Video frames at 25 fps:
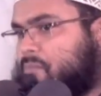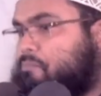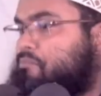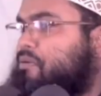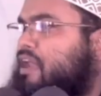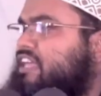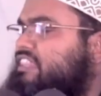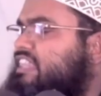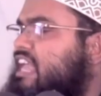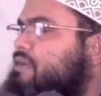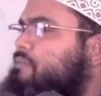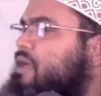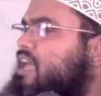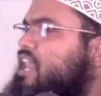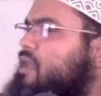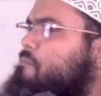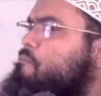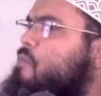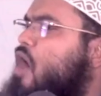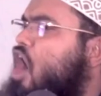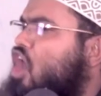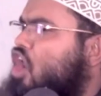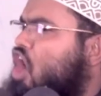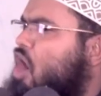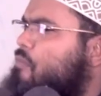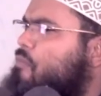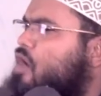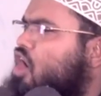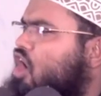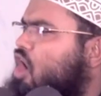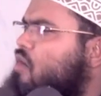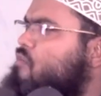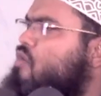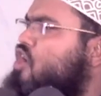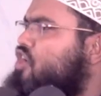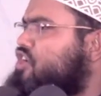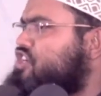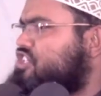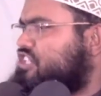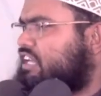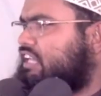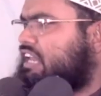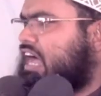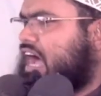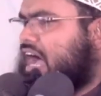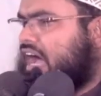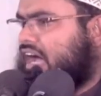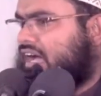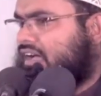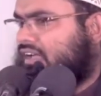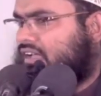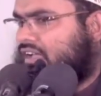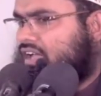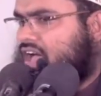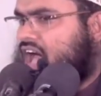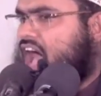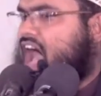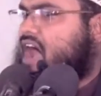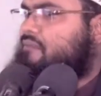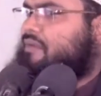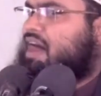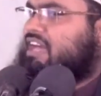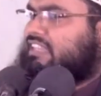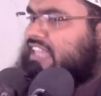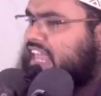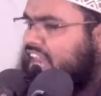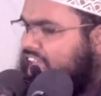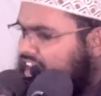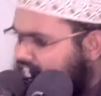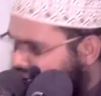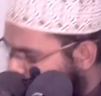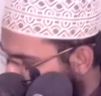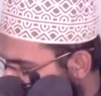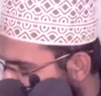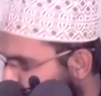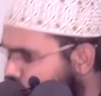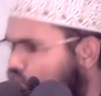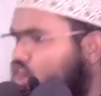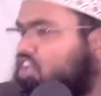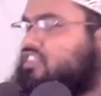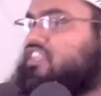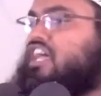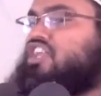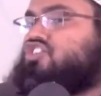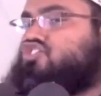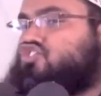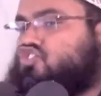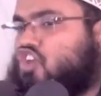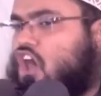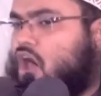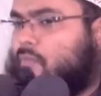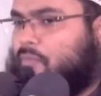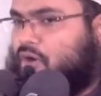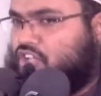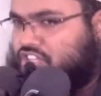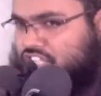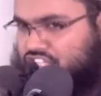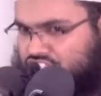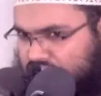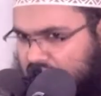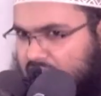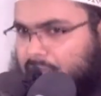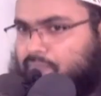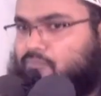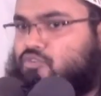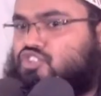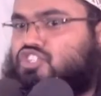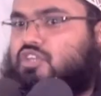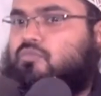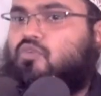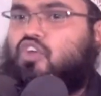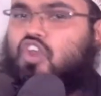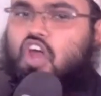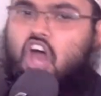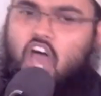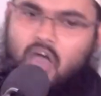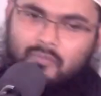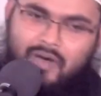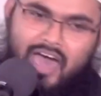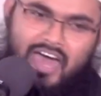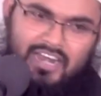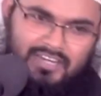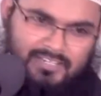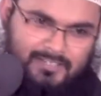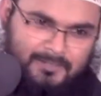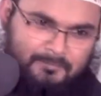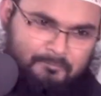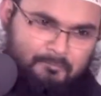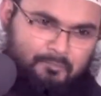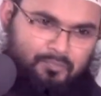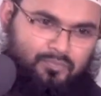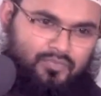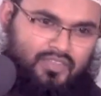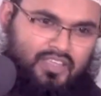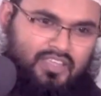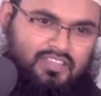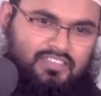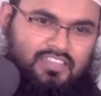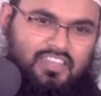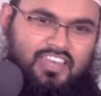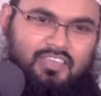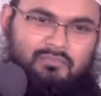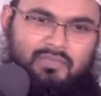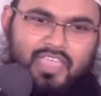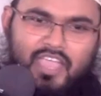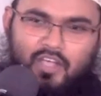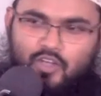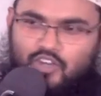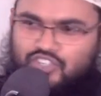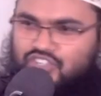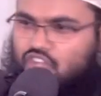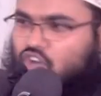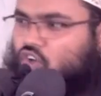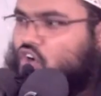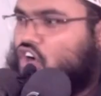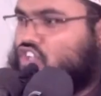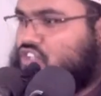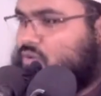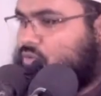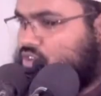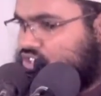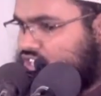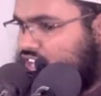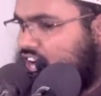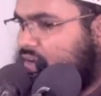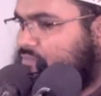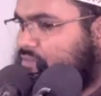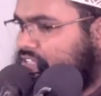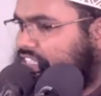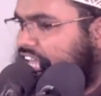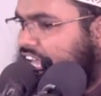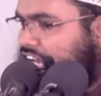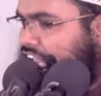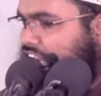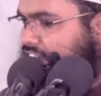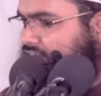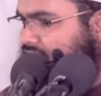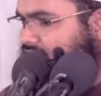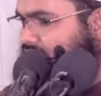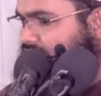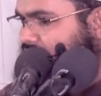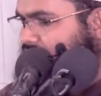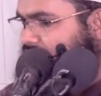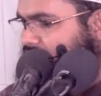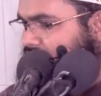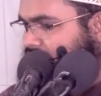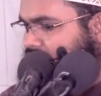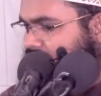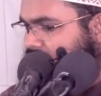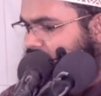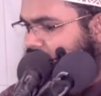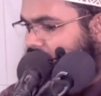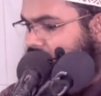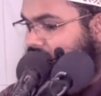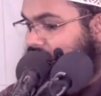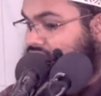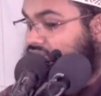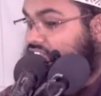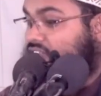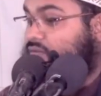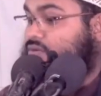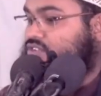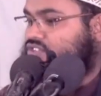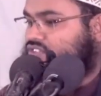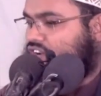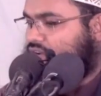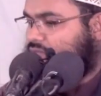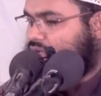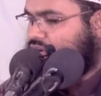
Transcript: পৃথিবীর বড় বড় মনীষীরা আমাদের এই স্বাধীনতার স্থপতি শেখ মুজিবুর রহমান তিনি বিয়ে করছেন কত বছর আপনি জানেন আঠারো বছর